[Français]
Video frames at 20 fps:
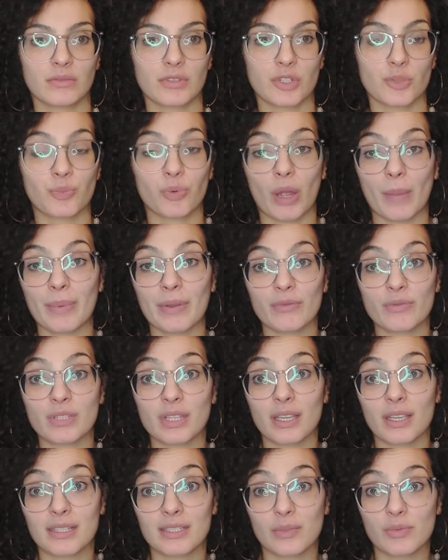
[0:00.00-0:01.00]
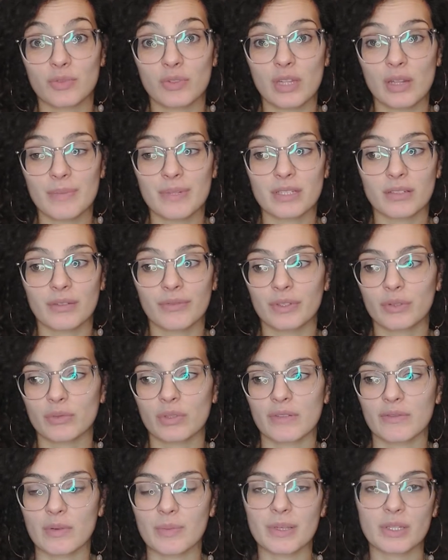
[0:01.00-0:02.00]
Je pourrais pas vous dire exceptionnels parce qu'en fait
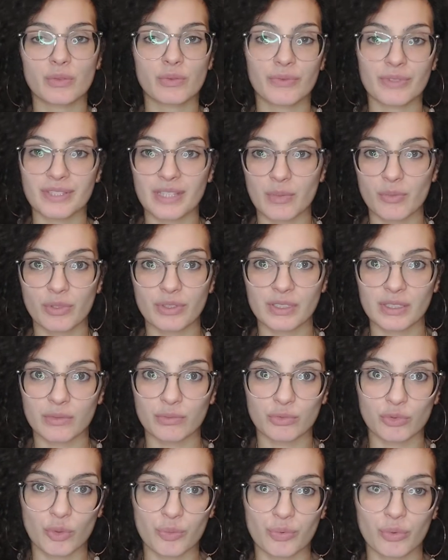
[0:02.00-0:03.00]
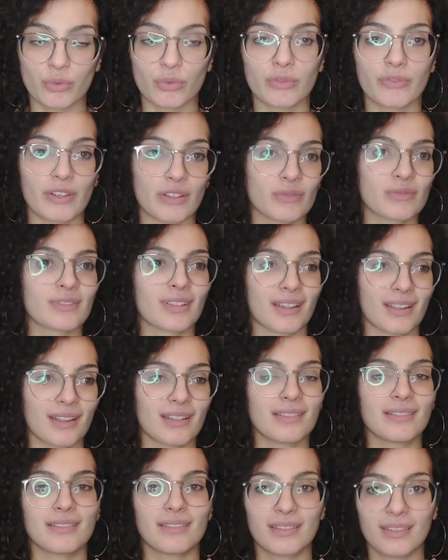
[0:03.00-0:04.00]
on les voit pas suffisamment assez longtemps pour qu'on se fasse une
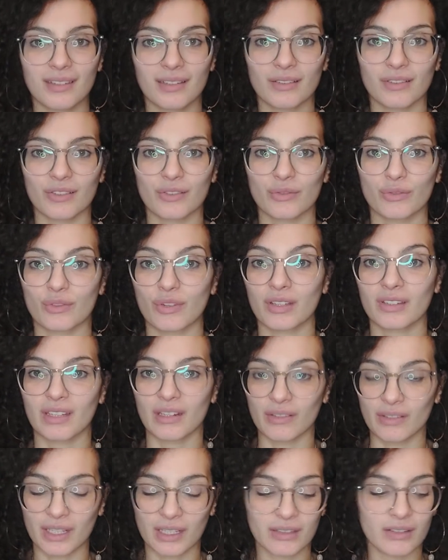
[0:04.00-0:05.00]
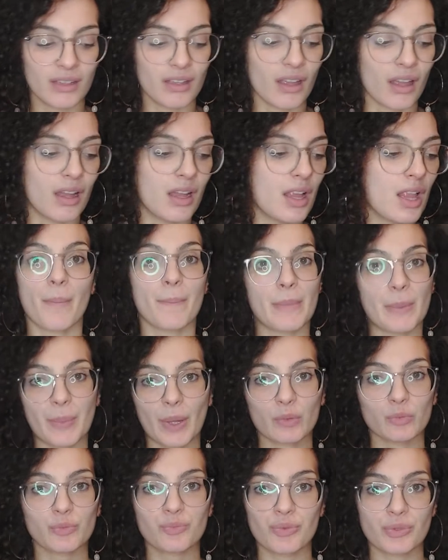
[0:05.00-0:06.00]
réelle euh, idée de leur talent d'acteur. Mais
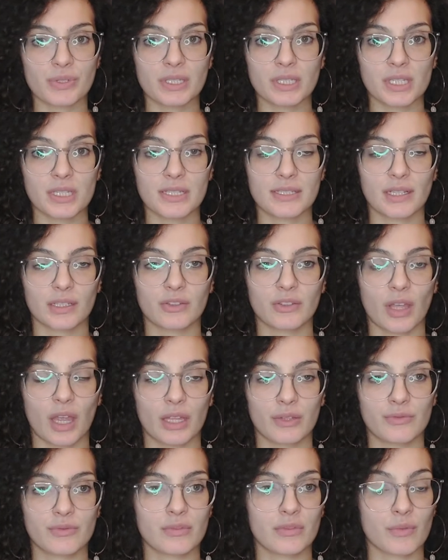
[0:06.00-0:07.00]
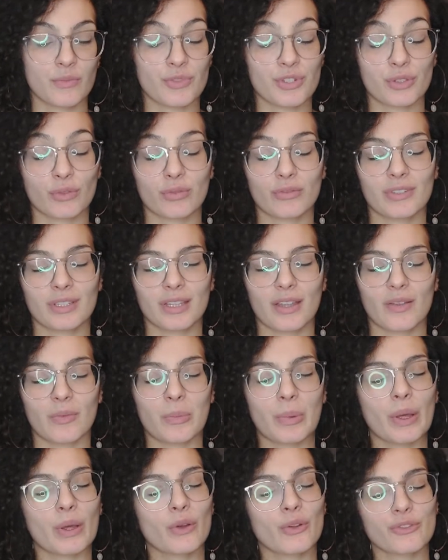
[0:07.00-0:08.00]
par contre pour ce qui est des acteurs adultes, moi j'ai trouvé qu'il y avait
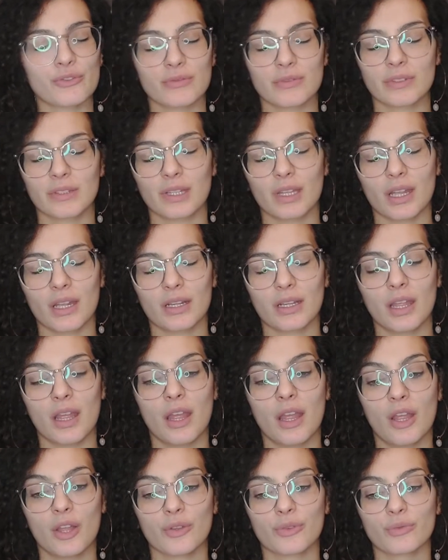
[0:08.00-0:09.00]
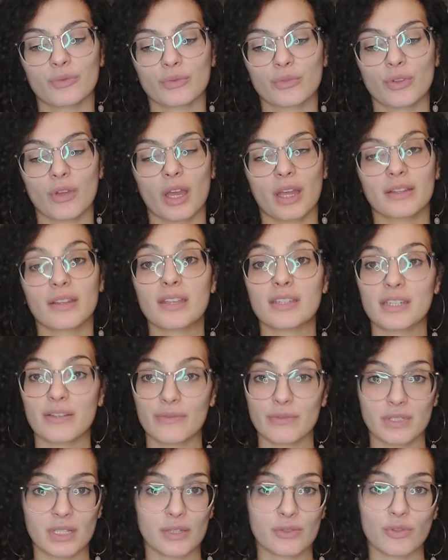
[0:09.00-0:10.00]
pas grand chose qui allait. Donc attachez
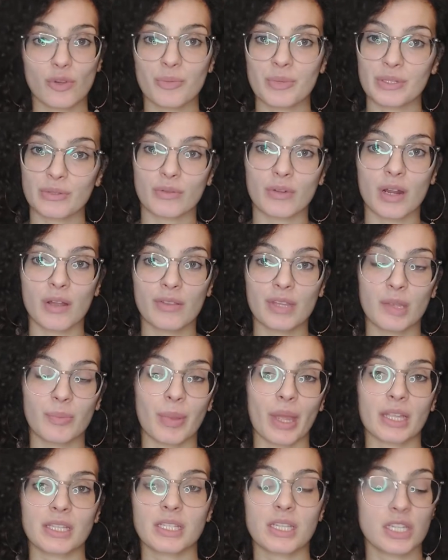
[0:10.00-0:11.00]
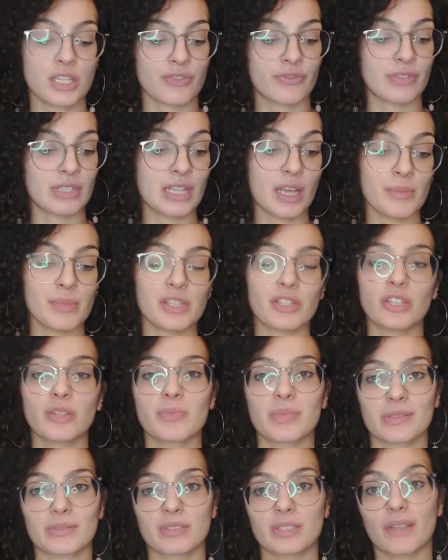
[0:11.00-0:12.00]
vos satures parce que là on est parti. Je vais lire mes notes
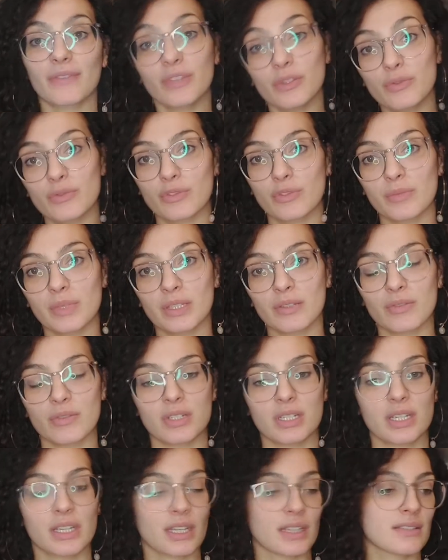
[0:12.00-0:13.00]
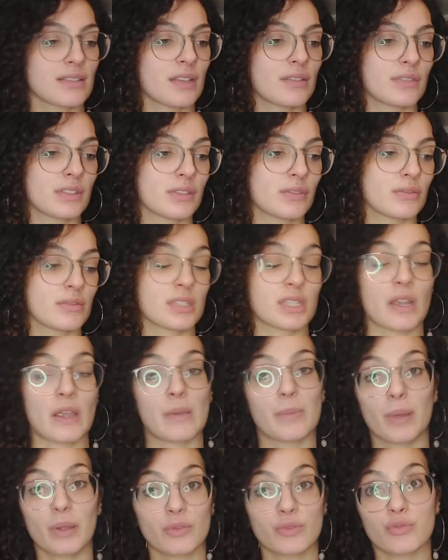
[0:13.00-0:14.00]
parce que ça fait une semaine que j'ai écrit cette vidéo et
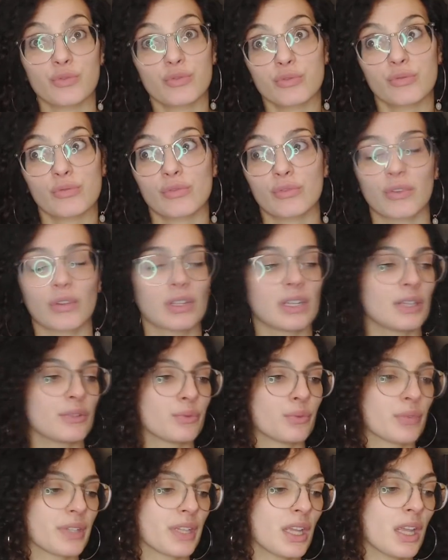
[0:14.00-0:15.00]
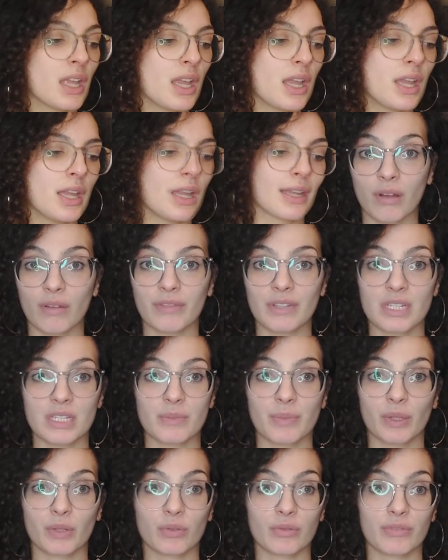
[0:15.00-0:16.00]
j'avais pas eu juste eu le temps de la tourner. En fait
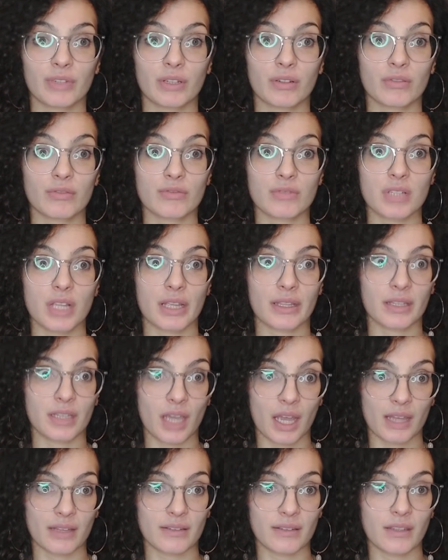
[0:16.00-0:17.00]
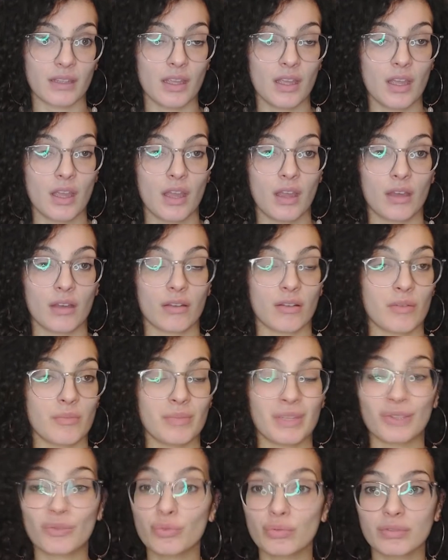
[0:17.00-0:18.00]
j'ai pas trouvé grand chose à garder. Euh,
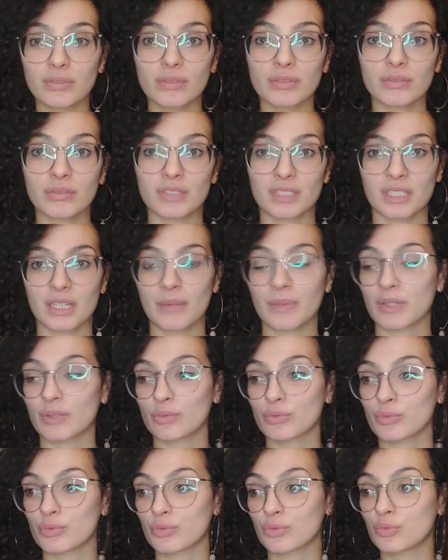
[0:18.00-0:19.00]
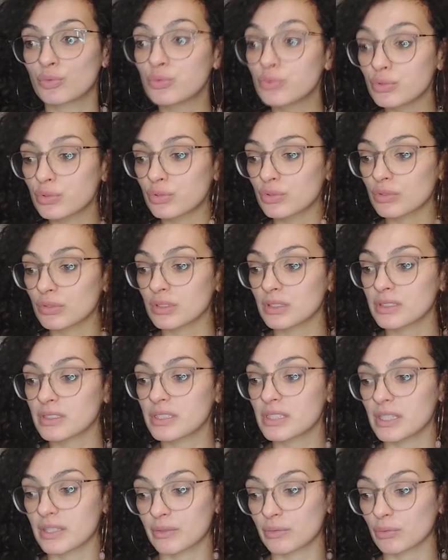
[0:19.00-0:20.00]
mais tous, j'ai l'impression que tous,
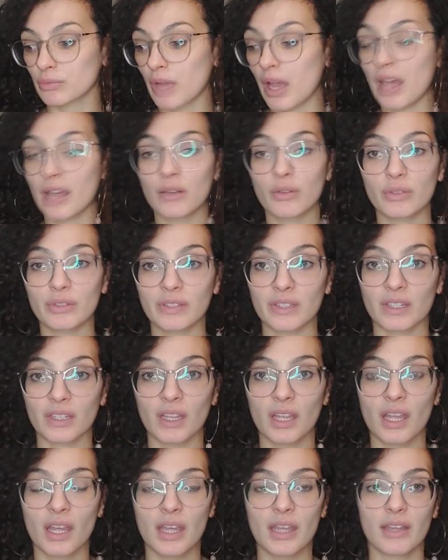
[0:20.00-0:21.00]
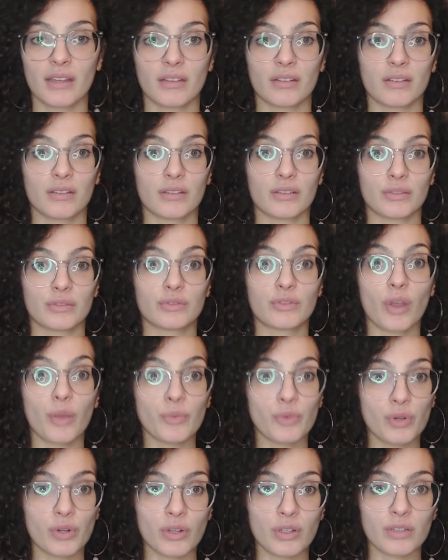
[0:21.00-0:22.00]
ils sont à côté. Euh,
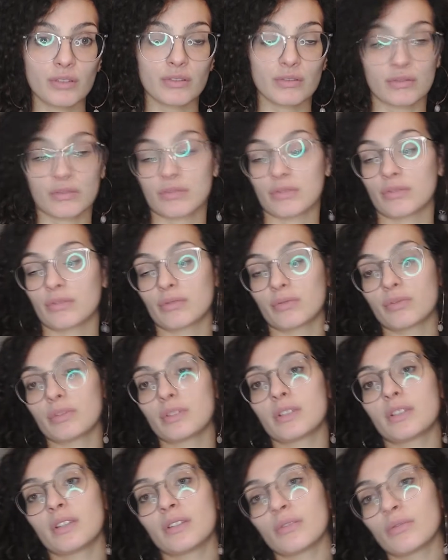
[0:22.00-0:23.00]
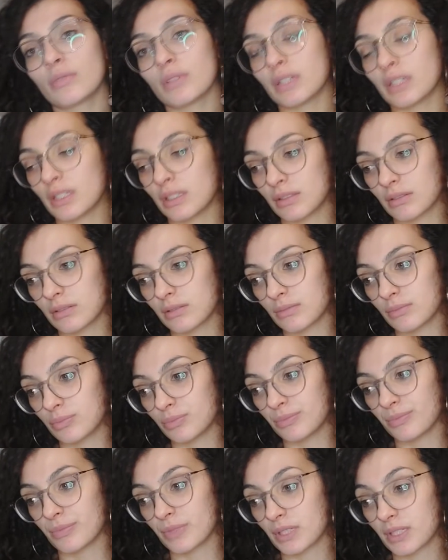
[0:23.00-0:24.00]
Tom Holland, je suis désolée.
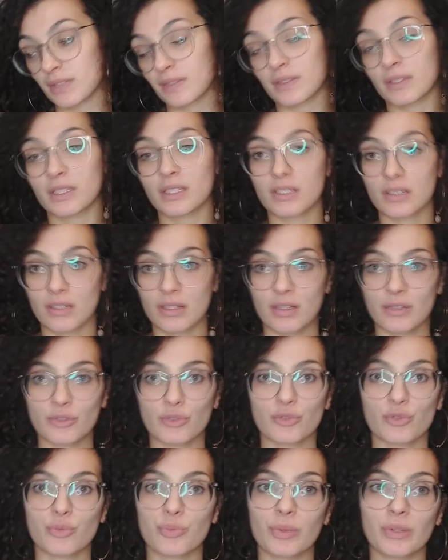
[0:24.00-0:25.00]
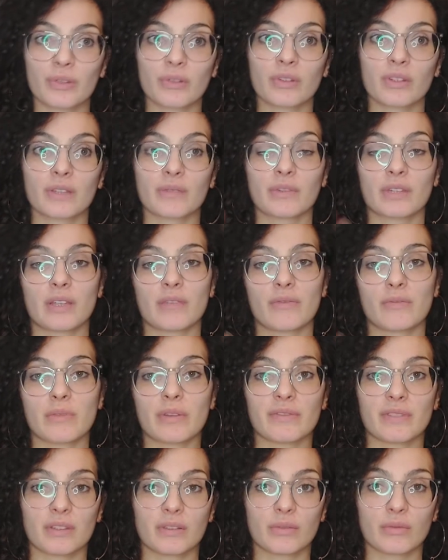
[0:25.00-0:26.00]
Déjà, je pense que si vous avez vu
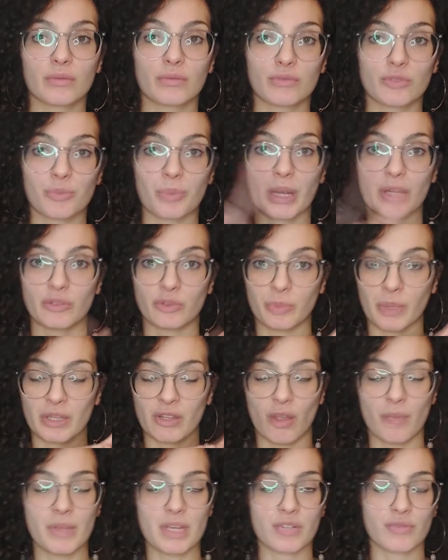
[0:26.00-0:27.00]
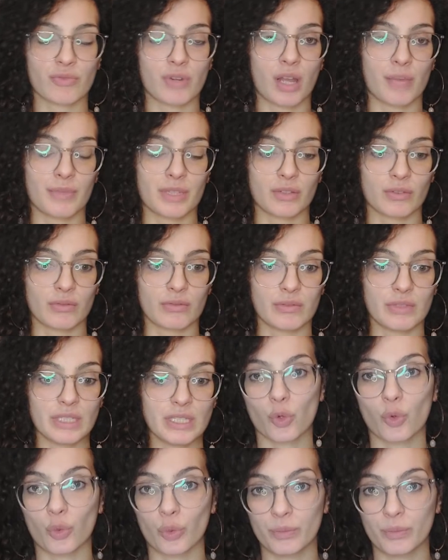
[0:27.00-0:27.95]
ma vidéo où je parle de Spider-Man, je vous la remets dans le i